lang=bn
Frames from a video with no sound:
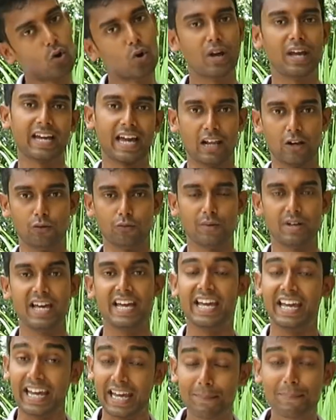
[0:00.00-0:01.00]
হয়ে গেল
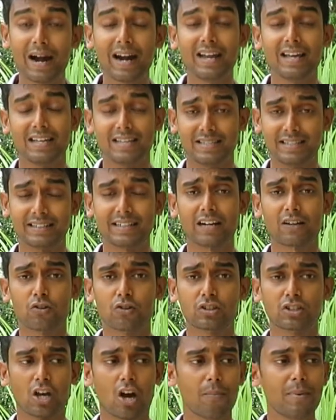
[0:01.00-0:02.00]
এবার যেটা
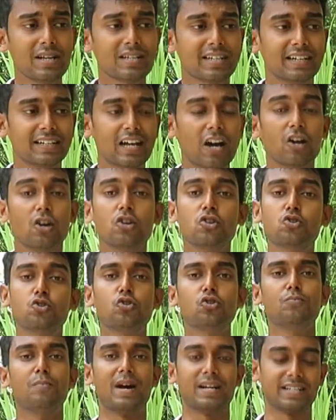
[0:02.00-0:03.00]
করতে হবে সেটা হলো
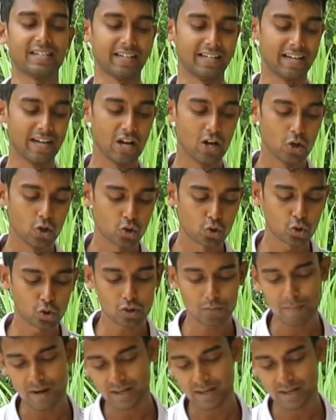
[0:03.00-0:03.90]
জুন মাসে জুন